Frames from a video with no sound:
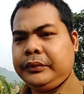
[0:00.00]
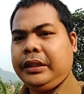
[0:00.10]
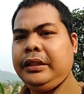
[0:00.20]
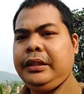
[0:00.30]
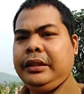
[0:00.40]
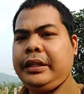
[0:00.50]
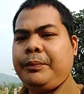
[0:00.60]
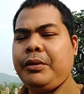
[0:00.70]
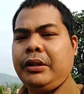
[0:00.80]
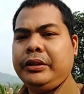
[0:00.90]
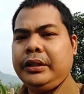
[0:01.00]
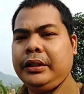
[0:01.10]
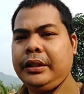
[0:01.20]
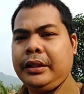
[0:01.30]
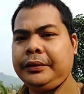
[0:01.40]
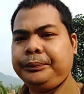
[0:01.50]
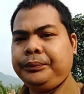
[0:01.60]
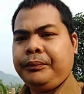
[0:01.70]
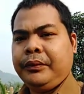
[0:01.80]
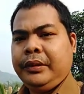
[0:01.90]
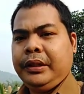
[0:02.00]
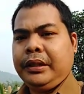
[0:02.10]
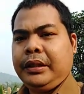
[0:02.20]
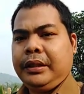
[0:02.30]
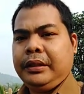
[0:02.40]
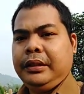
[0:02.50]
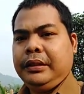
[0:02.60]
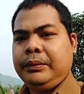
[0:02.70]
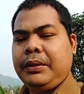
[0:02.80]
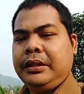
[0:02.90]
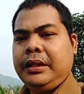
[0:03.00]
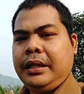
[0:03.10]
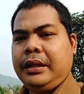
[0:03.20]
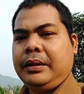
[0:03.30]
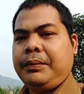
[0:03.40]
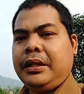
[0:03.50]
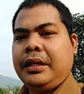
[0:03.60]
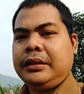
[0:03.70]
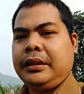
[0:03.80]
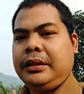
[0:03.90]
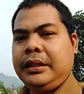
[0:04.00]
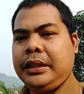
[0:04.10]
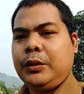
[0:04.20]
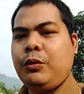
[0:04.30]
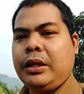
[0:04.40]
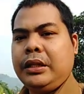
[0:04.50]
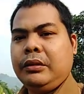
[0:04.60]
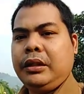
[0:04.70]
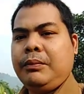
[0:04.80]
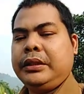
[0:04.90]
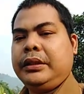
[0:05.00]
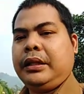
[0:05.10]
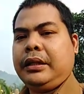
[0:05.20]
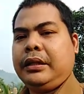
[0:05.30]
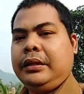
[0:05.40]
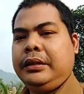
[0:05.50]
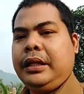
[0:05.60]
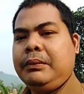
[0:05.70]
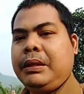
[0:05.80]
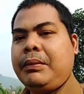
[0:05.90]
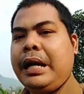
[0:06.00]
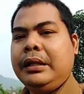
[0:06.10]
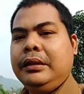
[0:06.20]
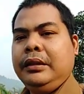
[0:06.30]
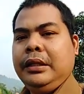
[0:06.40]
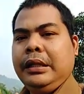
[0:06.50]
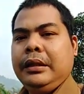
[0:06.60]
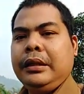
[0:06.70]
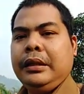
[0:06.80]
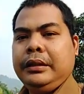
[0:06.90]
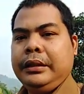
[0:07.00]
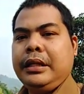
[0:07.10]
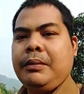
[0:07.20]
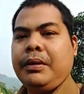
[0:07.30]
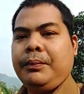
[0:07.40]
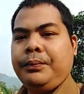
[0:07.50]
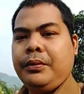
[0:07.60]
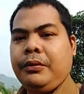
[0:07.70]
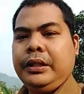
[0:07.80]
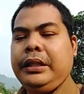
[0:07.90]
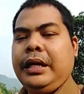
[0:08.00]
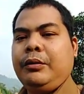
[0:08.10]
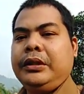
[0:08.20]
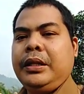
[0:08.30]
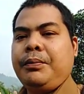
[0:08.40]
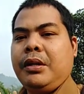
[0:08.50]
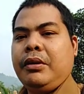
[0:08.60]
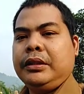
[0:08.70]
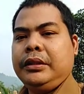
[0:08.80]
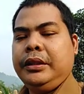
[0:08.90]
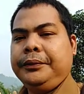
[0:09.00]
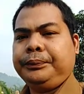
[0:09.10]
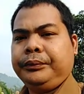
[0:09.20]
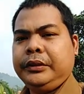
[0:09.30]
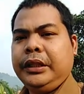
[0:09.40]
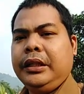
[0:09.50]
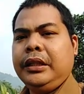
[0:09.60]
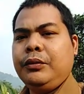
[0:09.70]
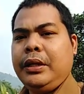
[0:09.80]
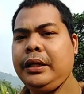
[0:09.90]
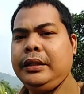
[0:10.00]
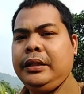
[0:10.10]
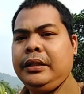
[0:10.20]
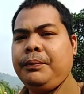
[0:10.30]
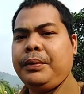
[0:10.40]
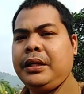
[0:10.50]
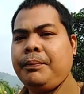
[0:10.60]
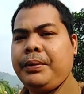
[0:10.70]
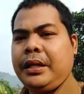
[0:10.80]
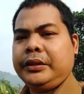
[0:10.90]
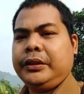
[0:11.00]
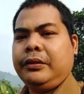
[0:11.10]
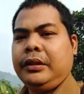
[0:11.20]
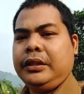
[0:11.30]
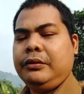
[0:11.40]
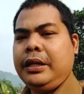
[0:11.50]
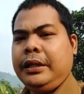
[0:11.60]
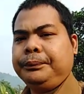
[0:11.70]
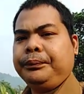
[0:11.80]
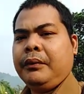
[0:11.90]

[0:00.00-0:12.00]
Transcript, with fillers: Nah ini dievaluasi lagi lah karena ini sebenarnya pada dasarnya dikeluhkan oleh masyarakat yang memang e, tidak mampu ini harus dievaluasi yang kedua ini kepada pihak sekolah juga